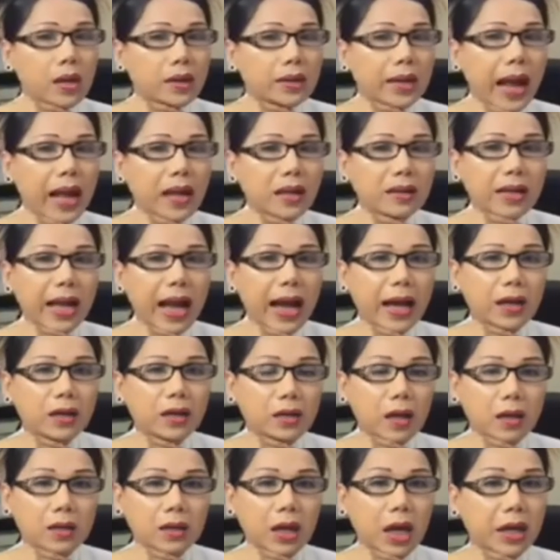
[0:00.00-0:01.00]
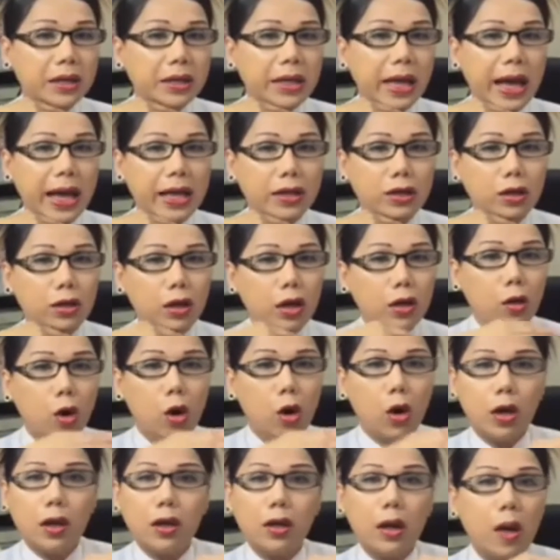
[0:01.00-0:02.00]
mất trắng tay trơn về nhà tao nói
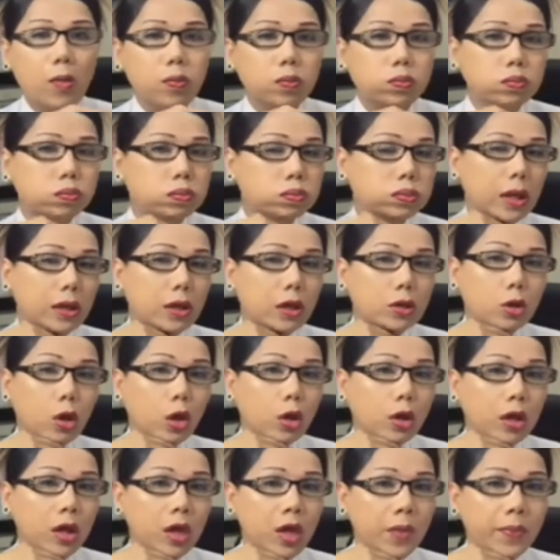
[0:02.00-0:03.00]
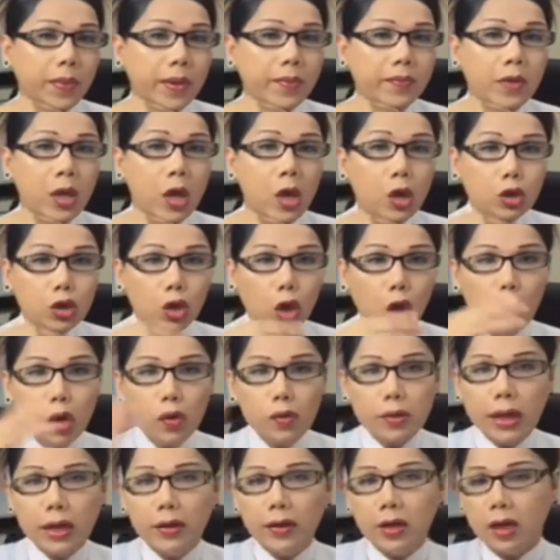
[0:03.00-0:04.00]
ngồi khóc ta nói tội nghiệp lắm
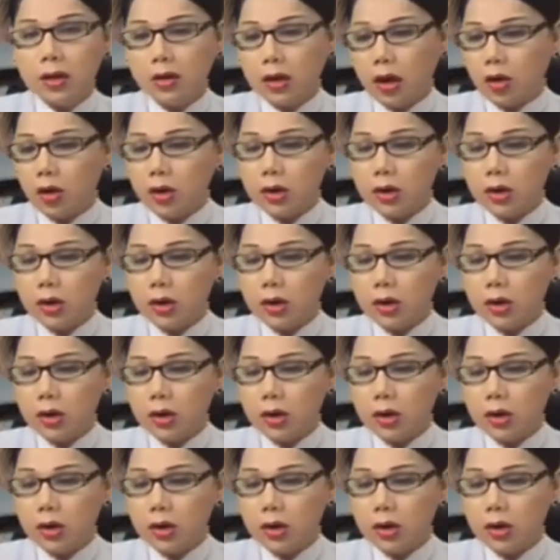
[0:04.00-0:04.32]
chiếu cái điện